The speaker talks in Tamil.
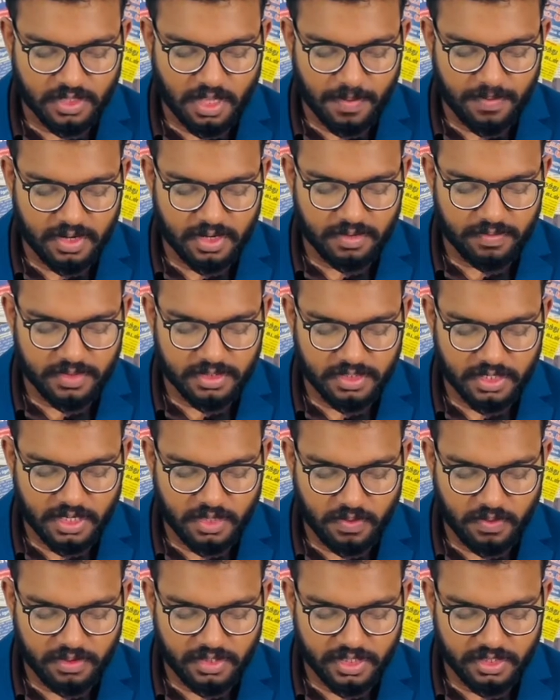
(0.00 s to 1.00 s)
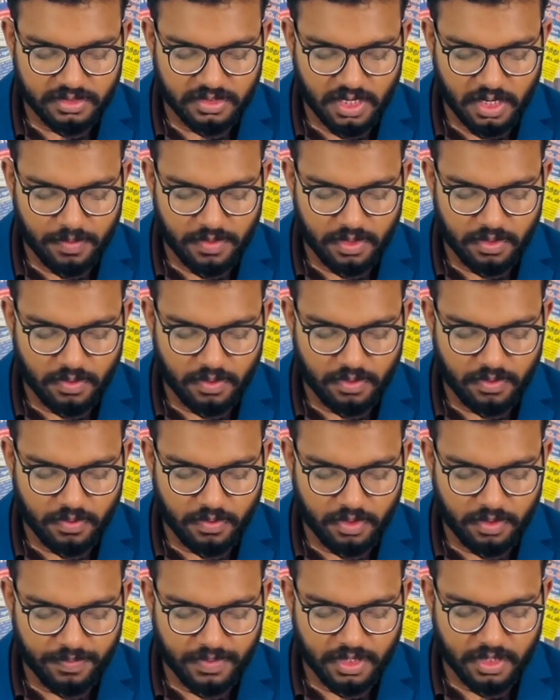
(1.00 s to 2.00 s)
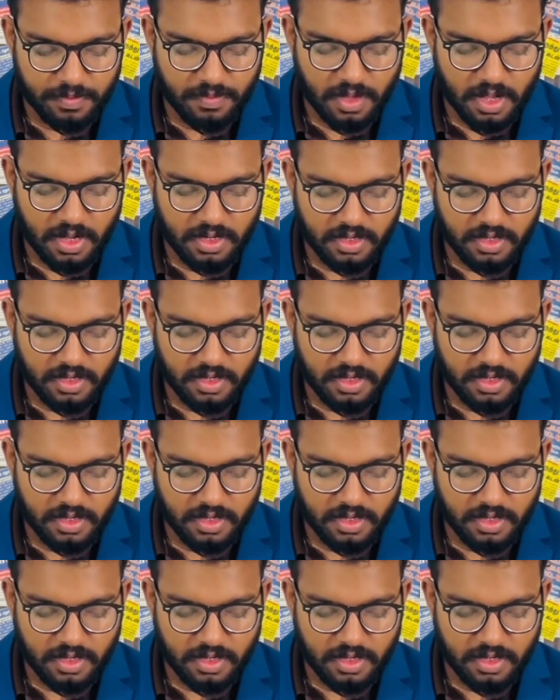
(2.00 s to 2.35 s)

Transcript: தமிழர் விடுதலை கூட்டணி சார்பில் ஒரு உறுப்பினரும்